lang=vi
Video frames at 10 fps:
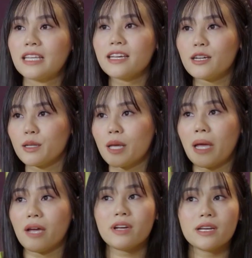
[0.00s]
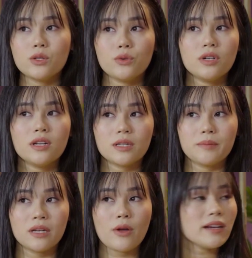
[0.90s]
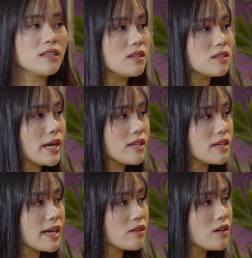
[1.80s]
thấy thấy mẹ với cây chuối đó thì mình đoán đoán như nào